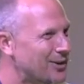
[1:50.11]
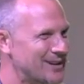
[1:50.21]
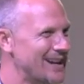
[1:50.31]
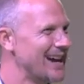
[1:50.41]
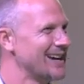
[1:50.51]

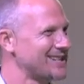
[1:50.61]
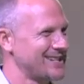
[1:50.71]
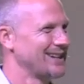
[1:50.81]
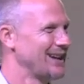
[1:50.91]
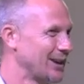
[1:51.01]

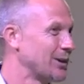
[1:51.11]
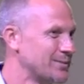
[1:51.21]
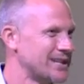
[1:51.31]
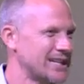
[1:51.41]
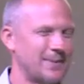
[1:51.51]
conhece, em
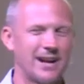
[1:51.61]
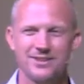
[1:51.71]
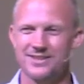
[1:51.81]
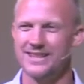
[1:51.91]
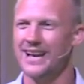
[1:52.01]
alguns
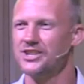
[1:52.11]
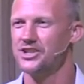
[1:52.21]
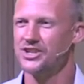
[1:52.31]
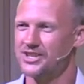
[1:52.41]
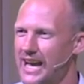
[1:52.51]
aspectos, né? A
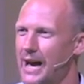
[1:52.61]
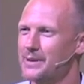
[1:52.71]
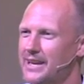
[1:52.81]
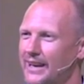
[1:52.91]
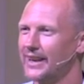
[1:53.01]
gente
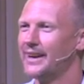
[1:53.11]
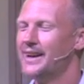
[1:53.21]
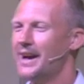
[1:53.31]
sabe aquela